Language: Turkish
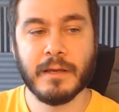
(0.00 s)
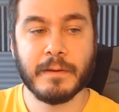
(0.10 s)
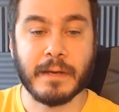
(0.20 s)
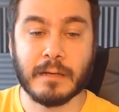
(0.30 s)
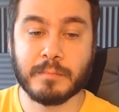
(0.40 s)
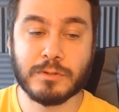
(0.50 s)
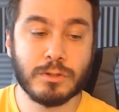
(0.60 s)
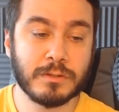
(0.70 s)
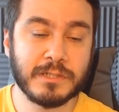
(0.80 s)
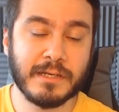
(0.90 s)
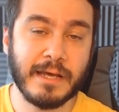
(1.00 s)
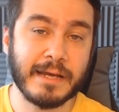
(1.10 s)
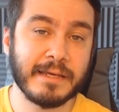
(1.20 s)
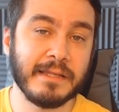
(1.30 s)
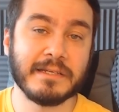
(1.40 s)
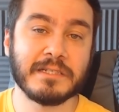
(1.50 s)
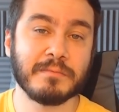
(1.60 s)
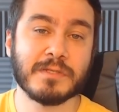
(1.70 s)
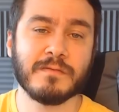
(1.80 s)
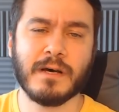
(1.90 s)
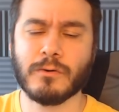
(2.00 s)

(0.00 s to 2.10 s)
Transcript: Yani birçok şeyde erken erişimimiz var.